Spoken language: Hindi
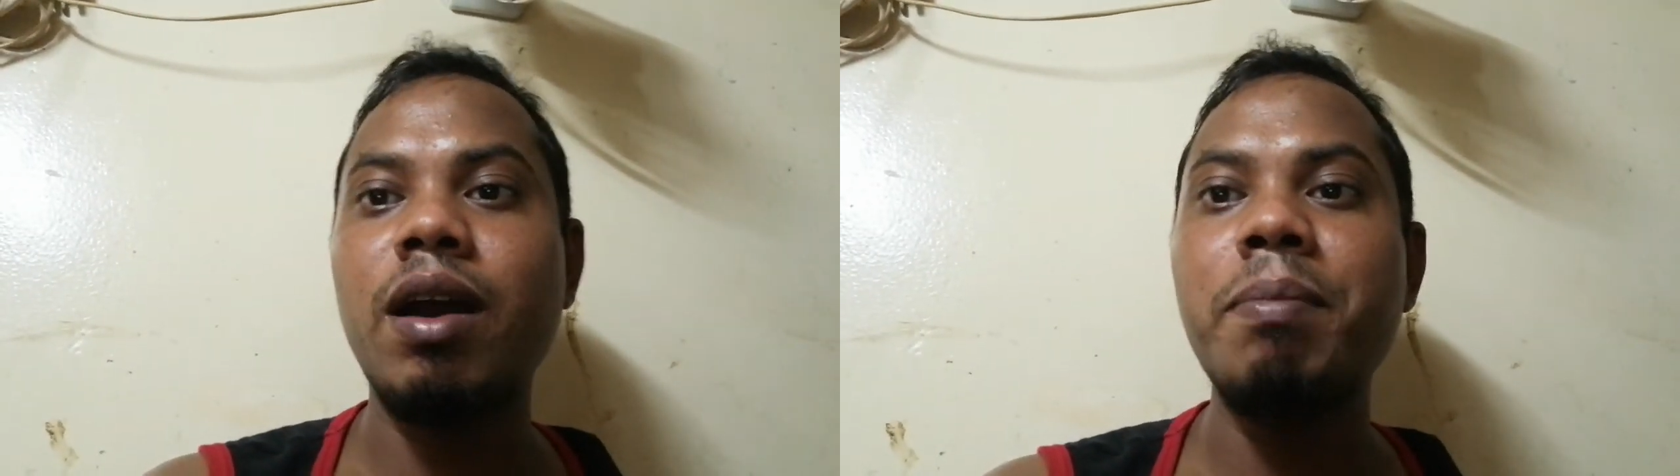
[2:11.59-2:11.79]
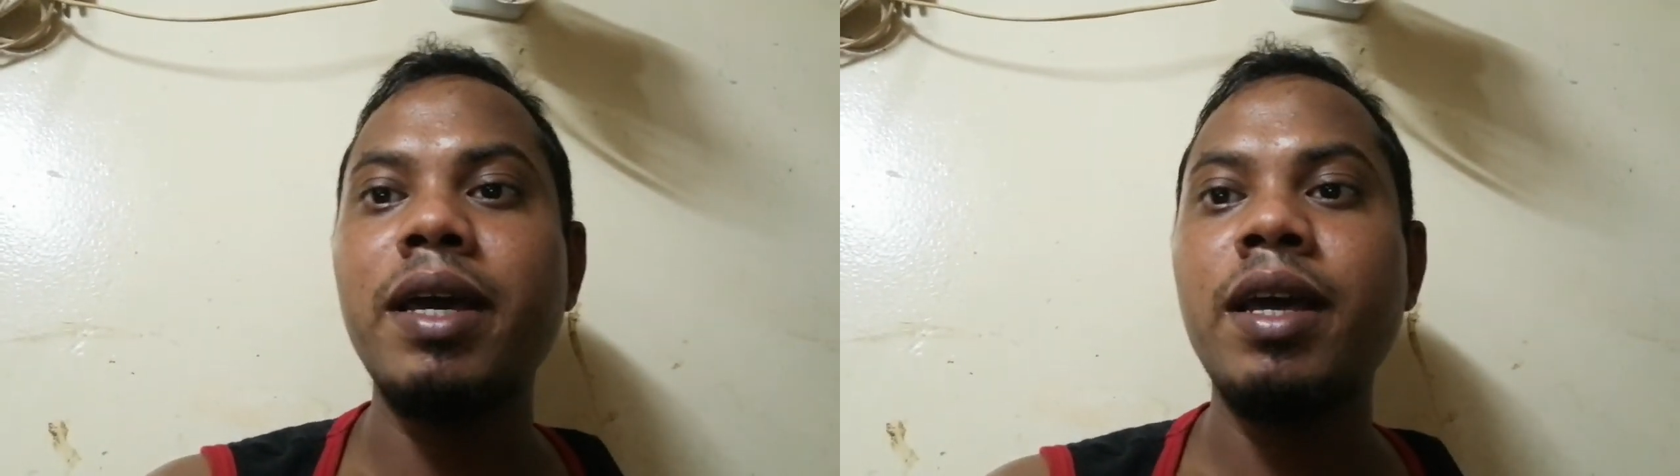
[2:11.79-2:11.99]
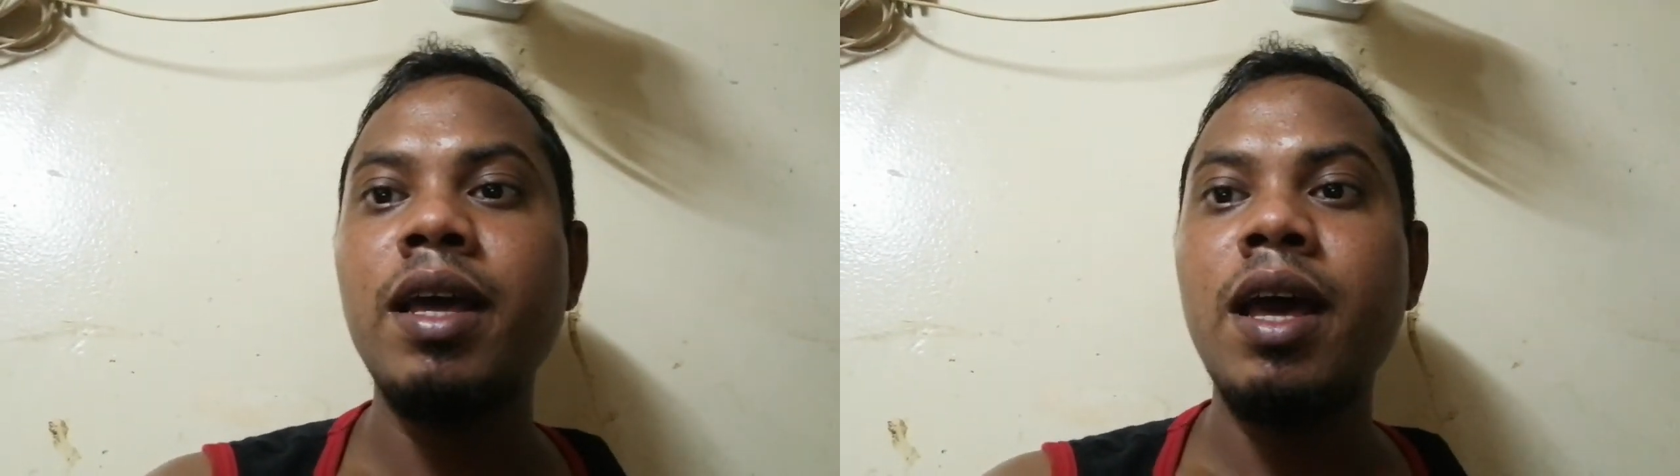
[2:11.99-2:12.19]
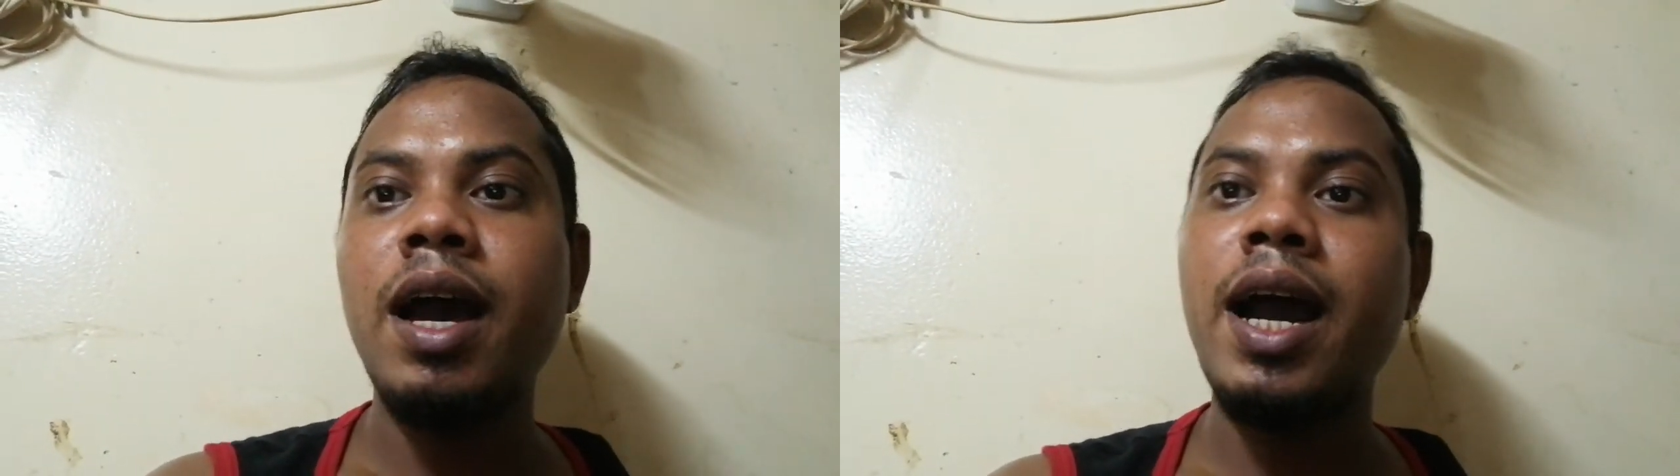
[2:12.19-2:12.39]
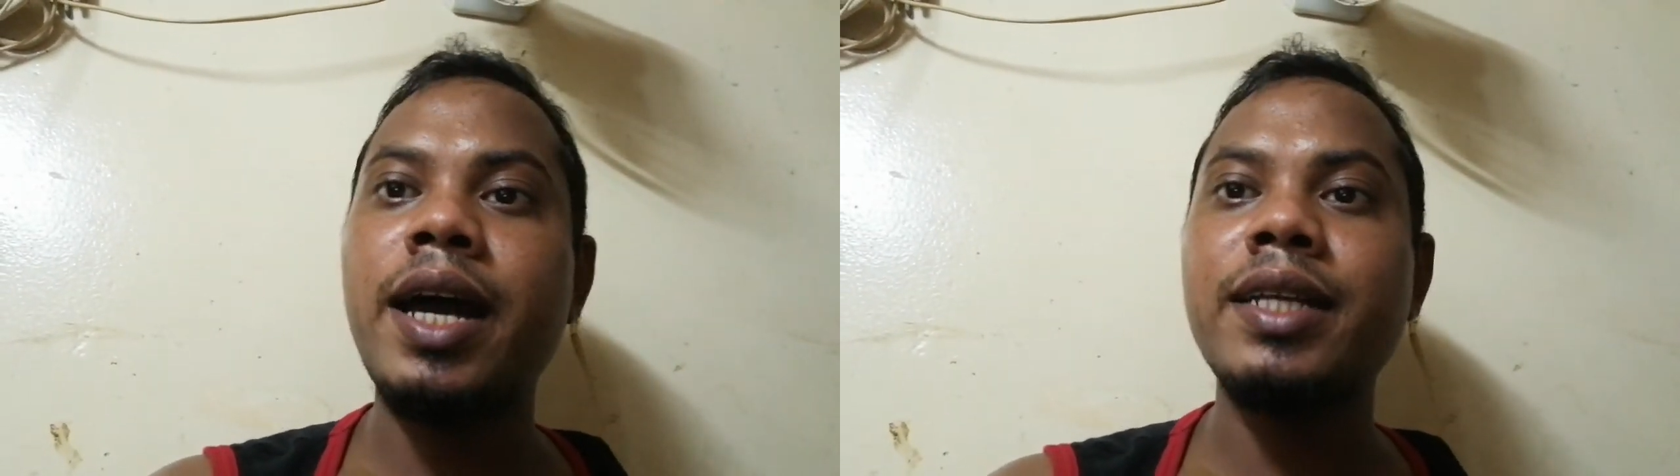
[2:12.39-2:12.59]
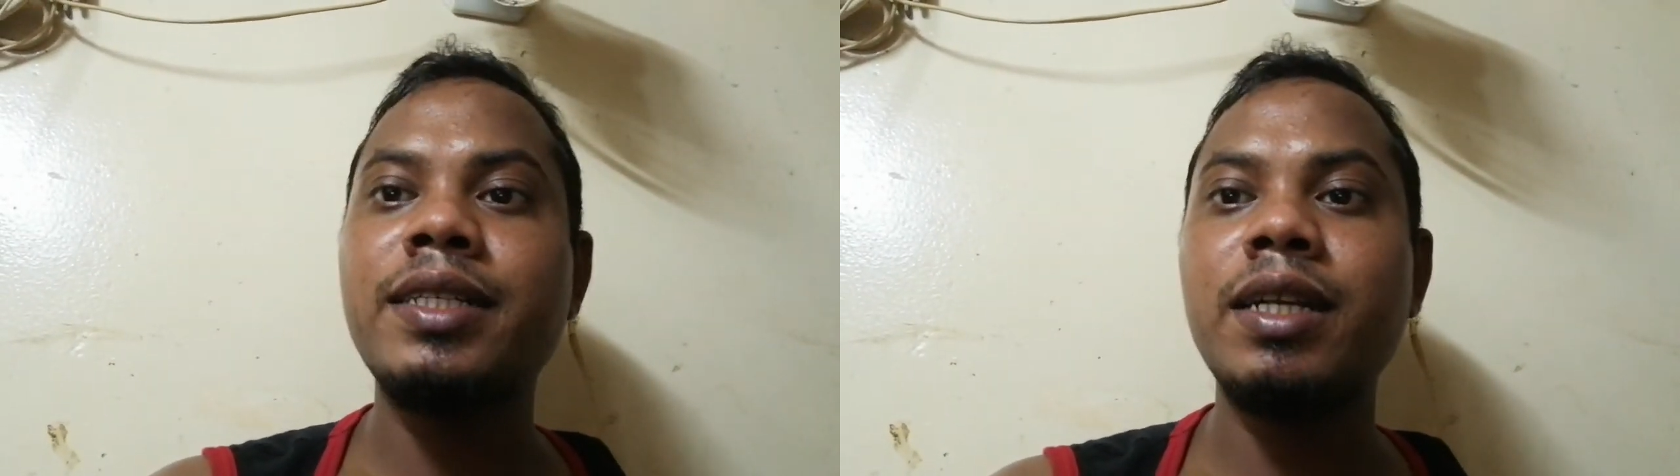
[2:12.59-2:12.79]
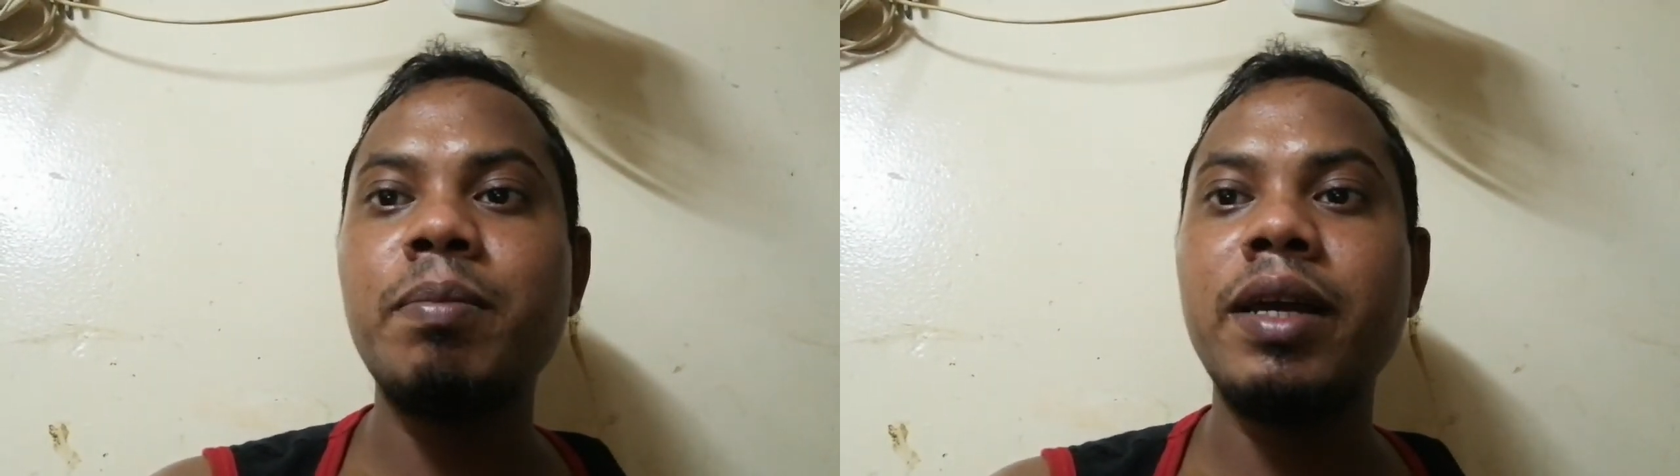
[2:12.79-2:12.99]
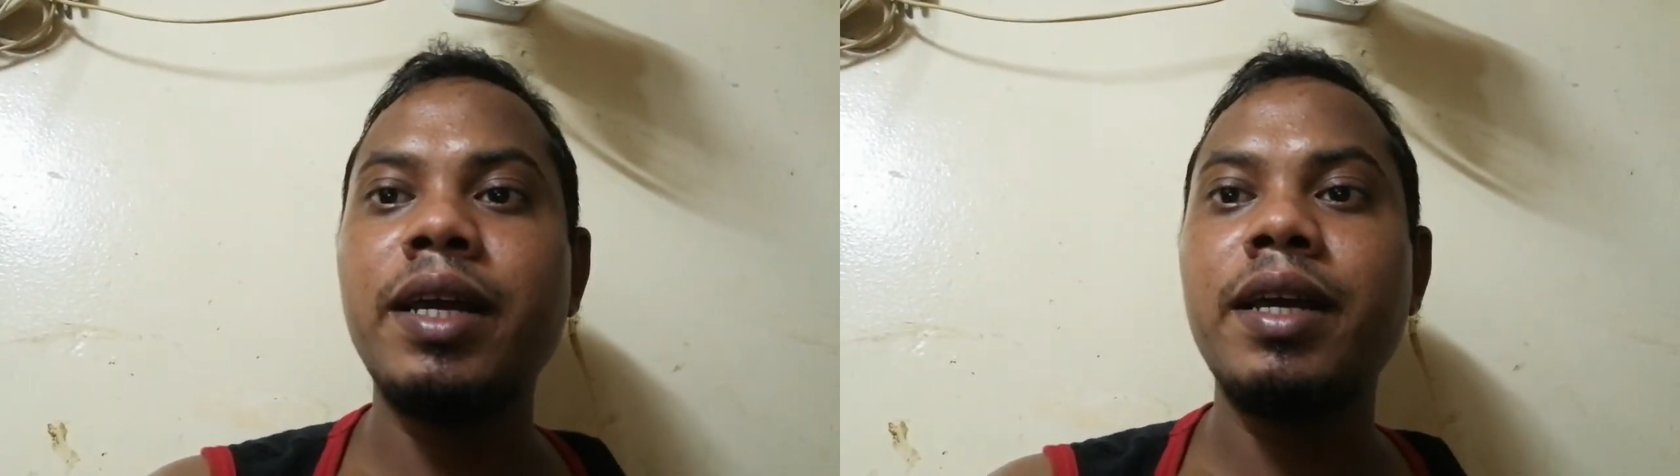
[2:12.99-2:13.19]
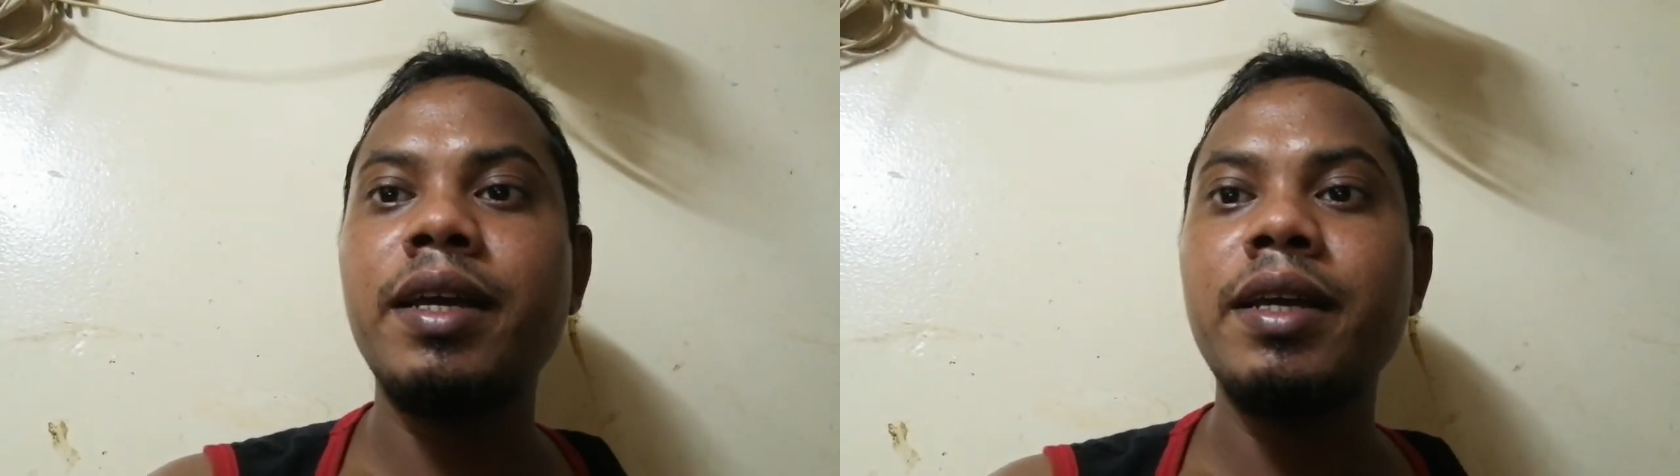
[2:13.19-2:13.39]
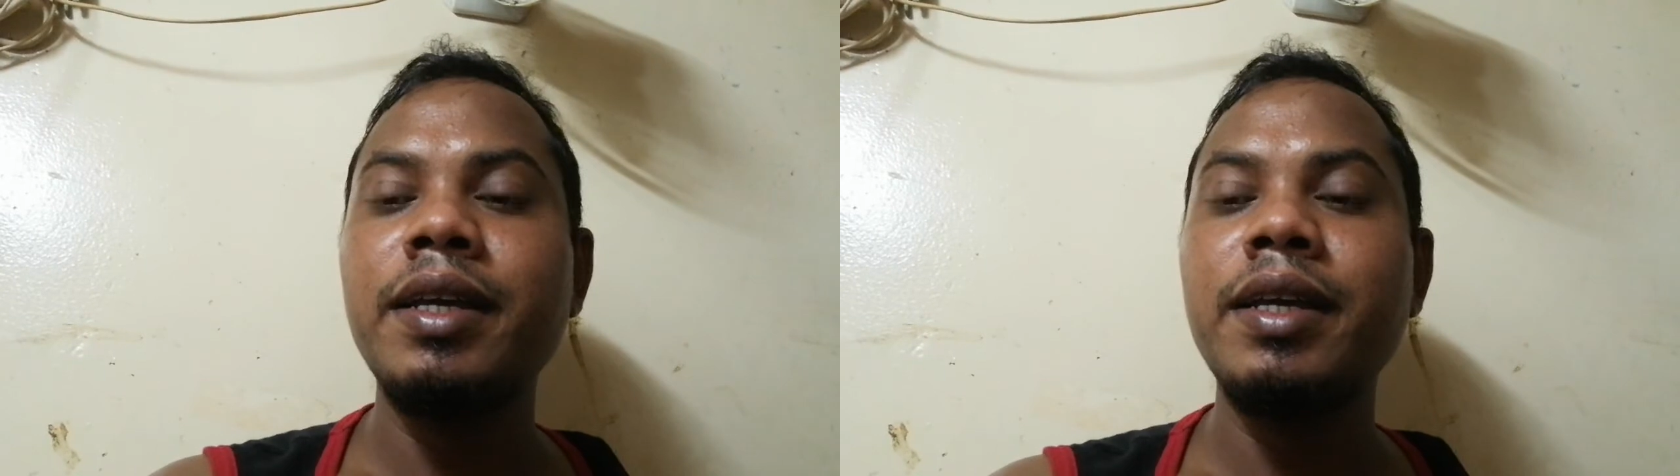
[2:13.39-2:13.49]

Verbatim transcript: कम है हर स्टेट में है